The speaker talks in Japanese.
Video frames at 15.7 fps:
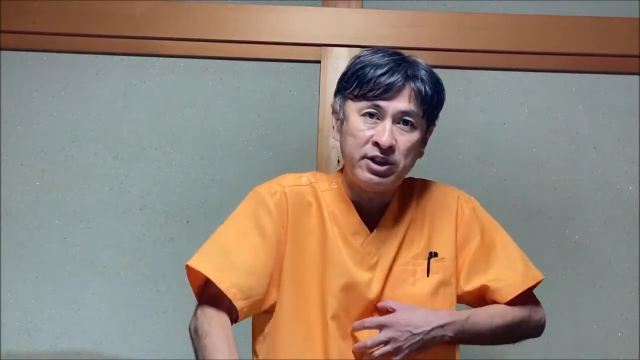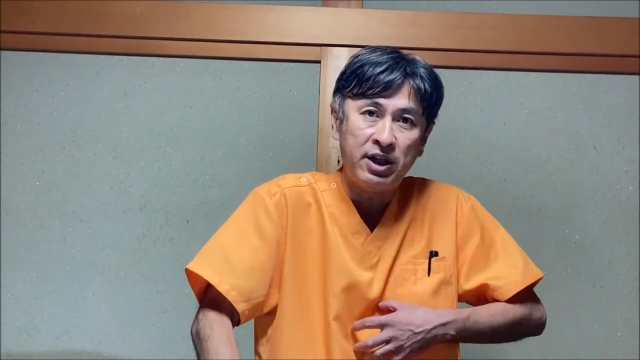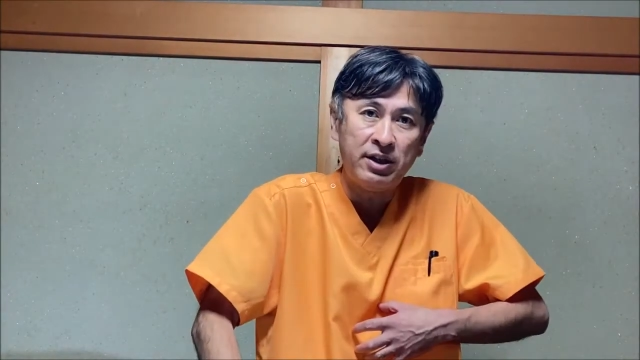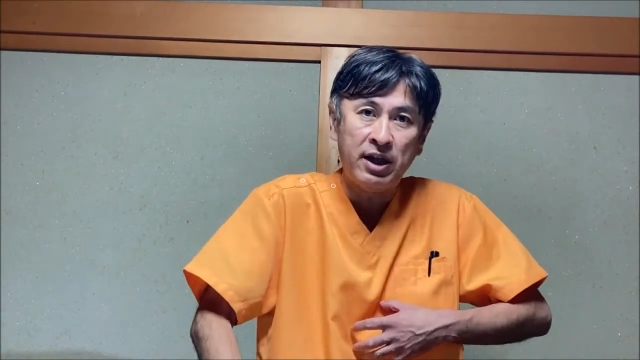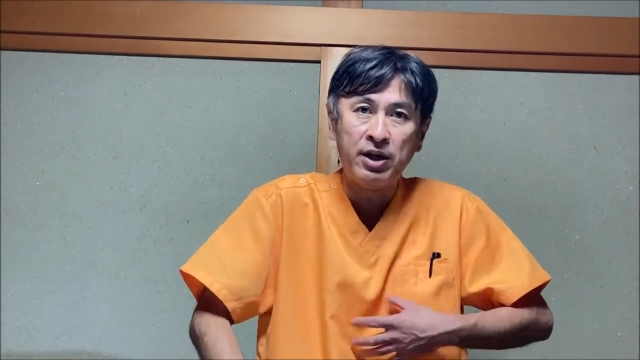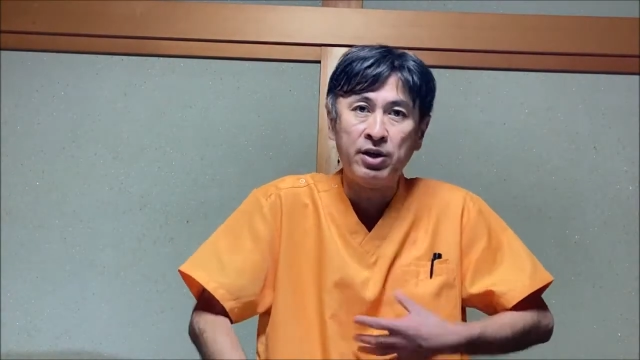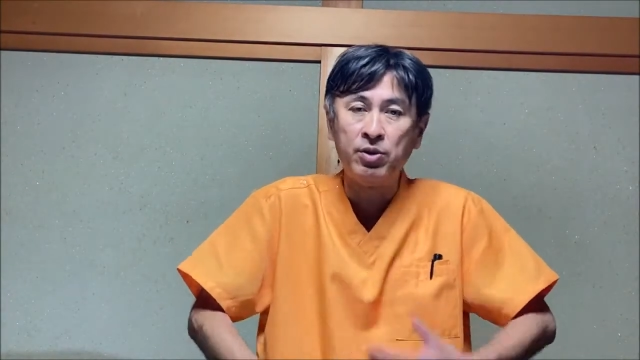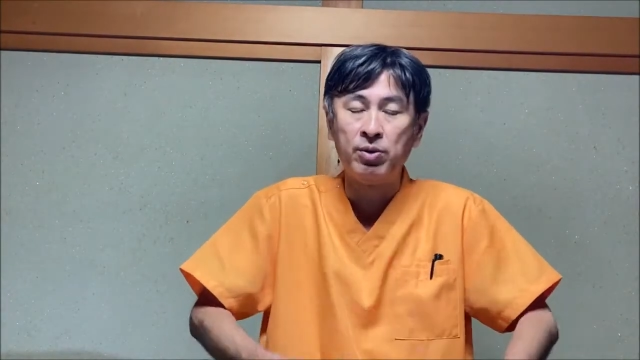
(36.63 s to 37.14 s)
じ
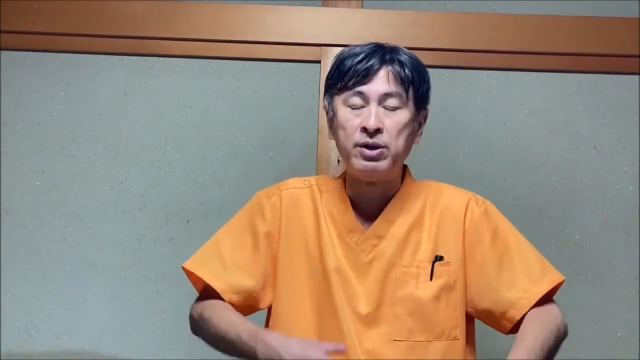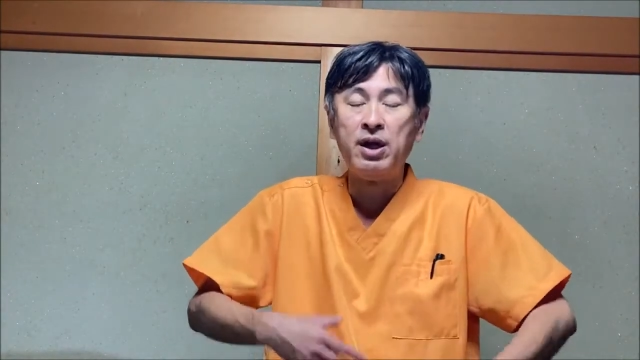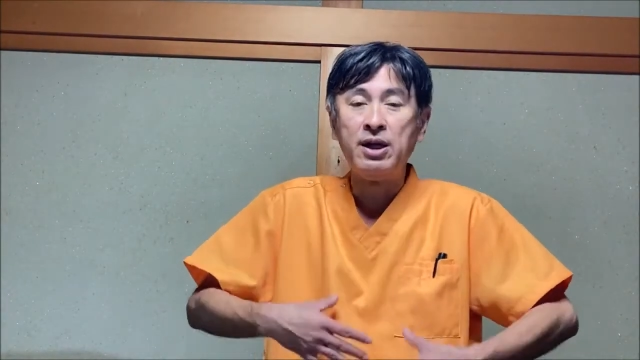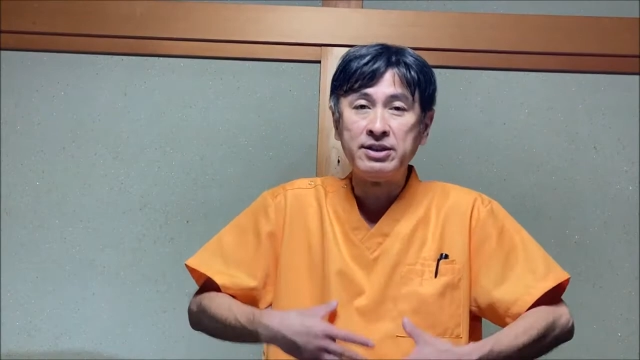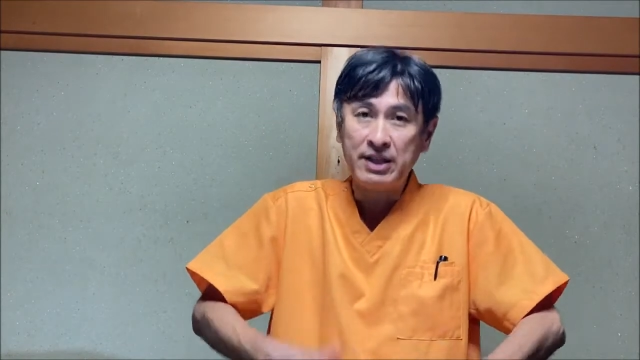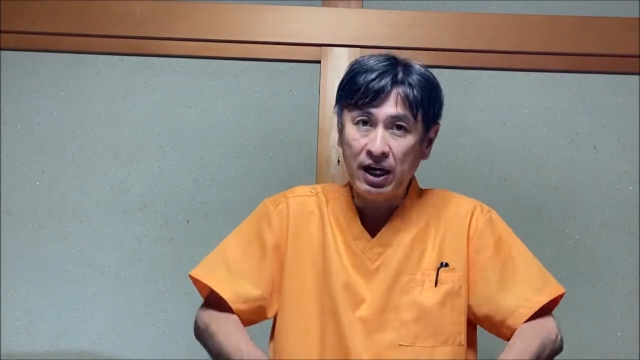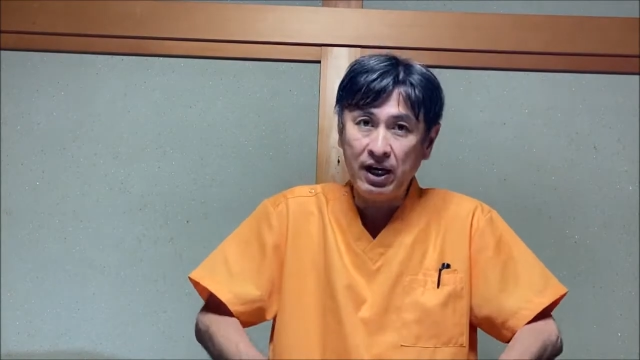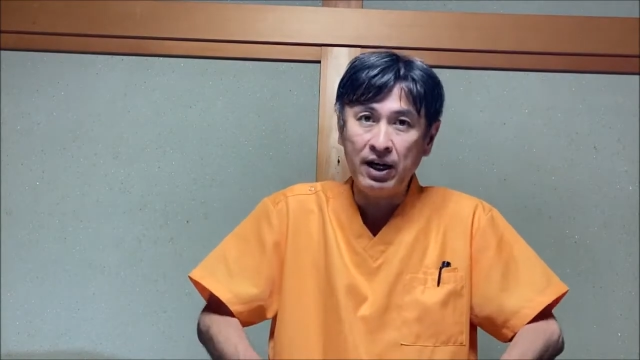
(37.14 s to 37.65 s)
れないように、
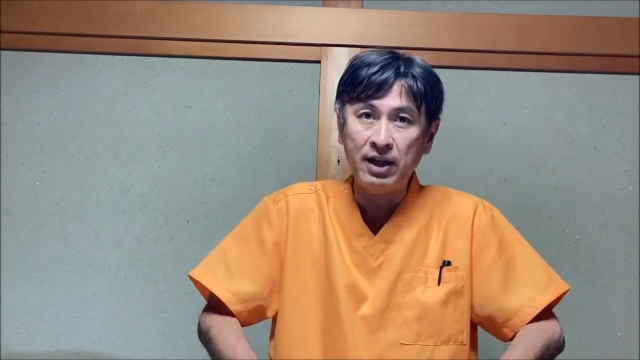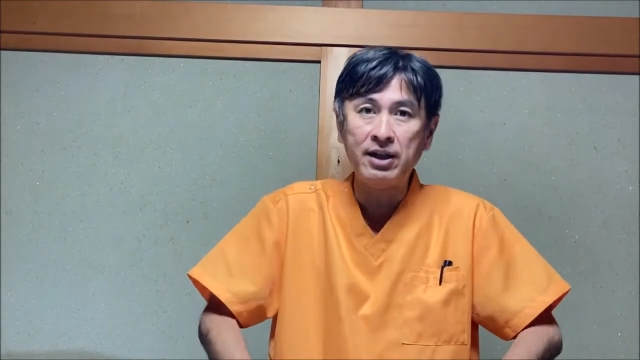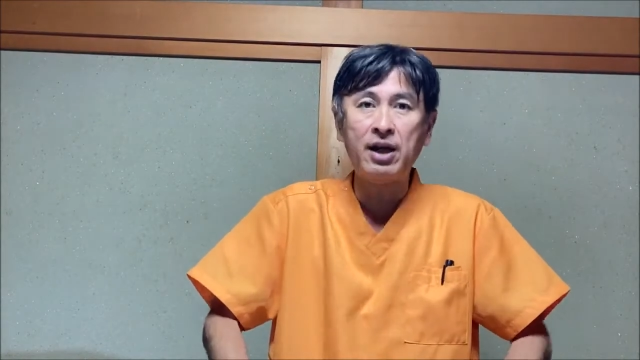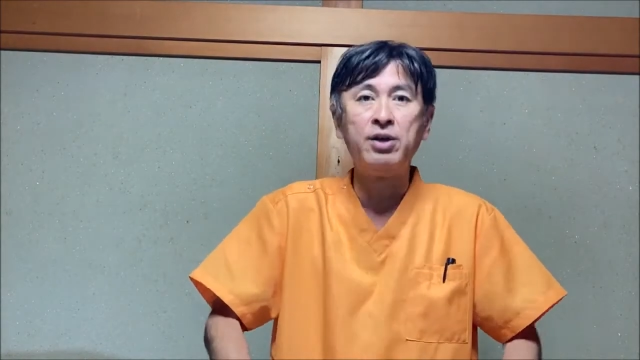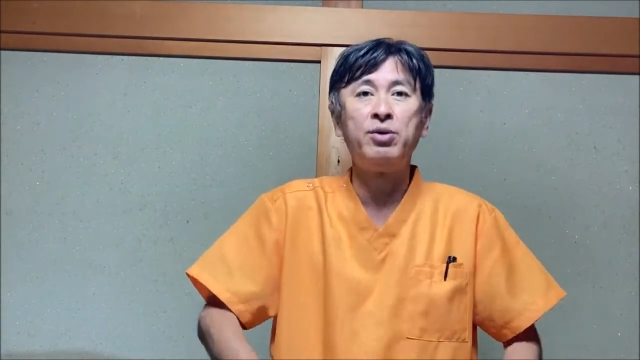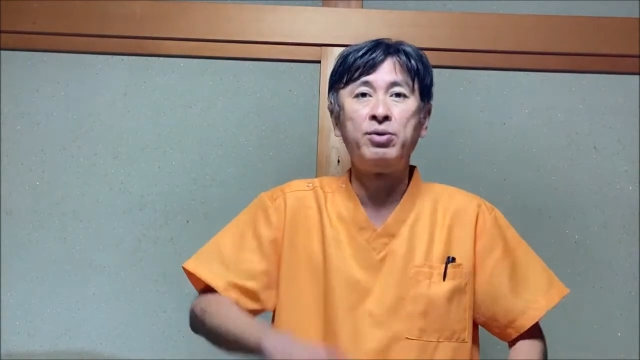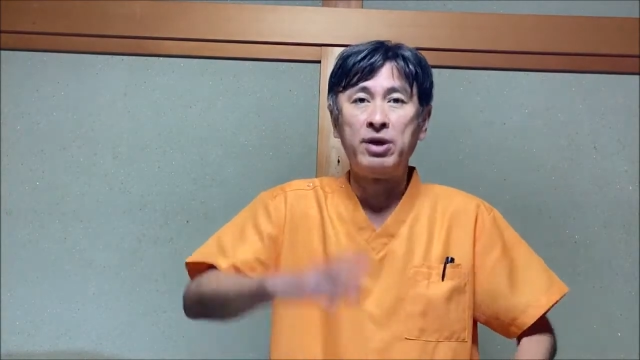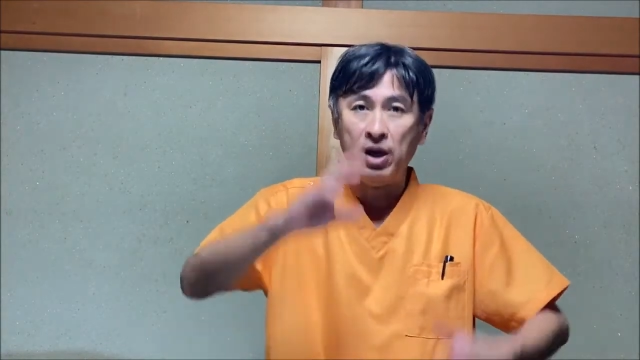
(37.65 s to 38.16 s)
下がら
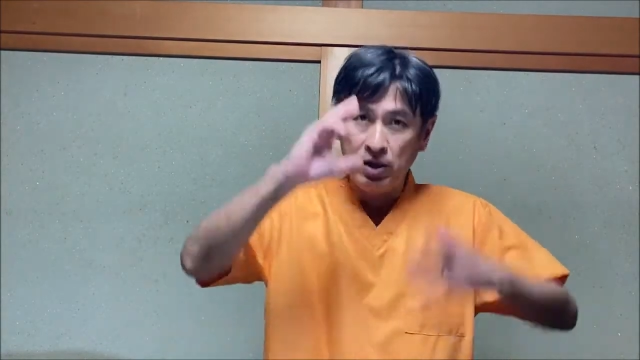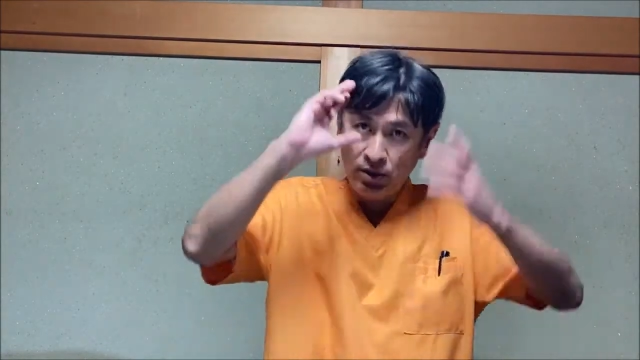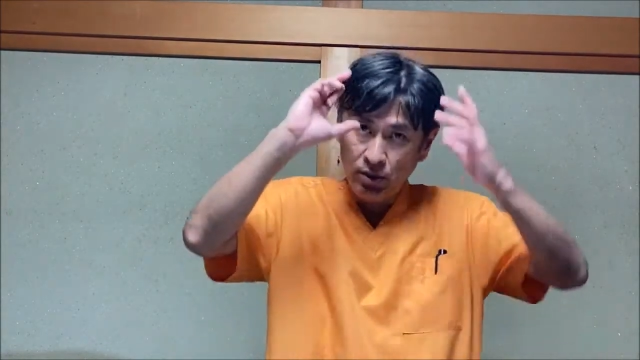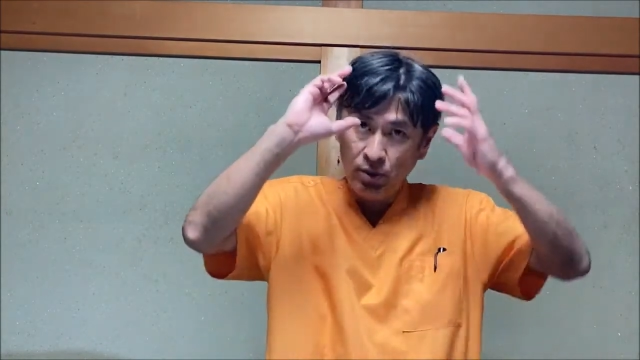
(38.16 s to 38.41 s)
ないように、